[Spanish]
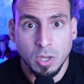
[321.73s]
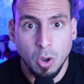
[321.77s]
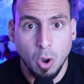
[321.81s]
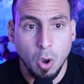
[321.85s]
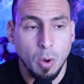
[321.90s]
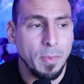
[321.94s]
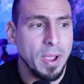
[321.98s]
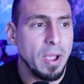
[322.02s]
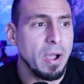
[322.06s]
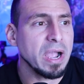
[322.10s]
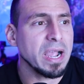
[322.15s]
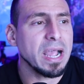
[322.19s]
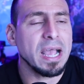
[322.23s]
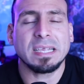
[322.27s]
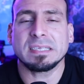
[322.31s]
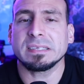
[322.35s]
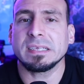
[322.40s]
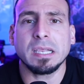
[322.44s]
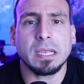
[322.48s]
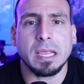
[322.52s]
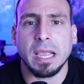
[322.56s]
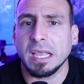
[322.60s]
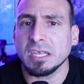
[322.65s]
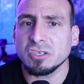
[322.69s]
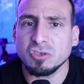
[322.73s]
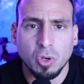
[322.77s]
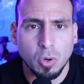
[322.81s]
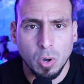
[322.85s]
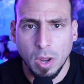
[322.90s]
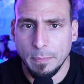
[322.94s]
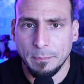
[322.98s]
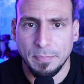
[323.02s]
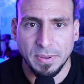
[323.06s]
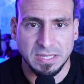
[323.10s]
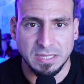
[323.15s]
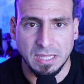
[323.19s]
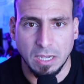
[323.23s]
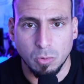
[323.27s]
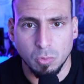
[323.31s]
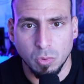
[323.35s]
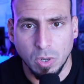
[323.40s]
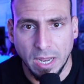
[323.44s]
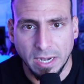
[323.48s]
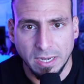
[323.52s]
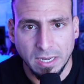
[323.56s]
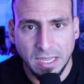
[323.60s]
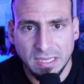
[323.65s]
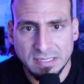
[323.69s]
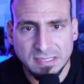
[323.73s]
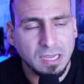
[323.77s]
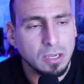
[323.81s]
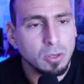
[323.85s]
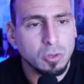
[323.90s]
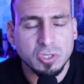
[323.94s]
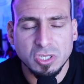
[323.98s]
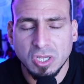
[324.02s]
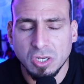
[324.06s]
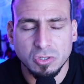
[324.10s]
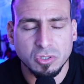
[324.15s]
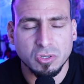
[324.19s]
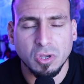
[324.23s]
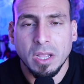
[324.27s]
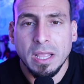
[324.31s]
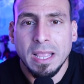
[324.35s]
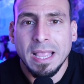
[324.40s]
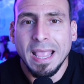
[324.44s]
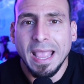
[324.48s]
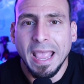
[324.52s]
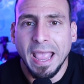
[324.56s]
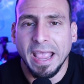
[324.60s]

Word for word: O me van a decir que eso no es espectacular. Esas cosas no son.